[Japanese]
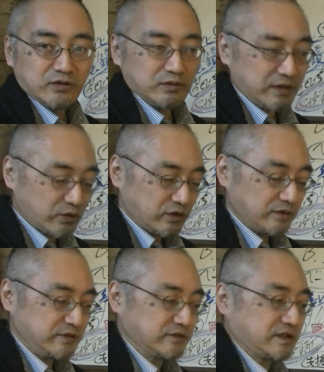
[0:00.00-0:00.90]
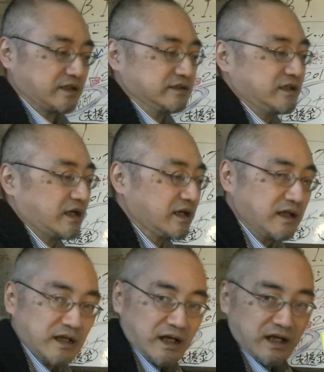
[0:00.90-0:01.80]
まあこれを見る限りでは
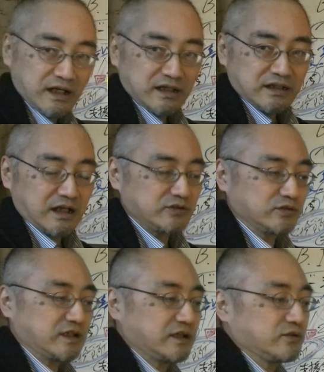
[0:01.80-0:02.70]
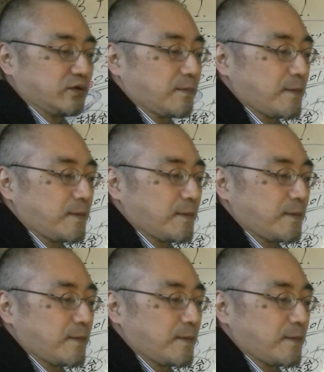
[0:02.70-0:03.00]
あ可能だなと。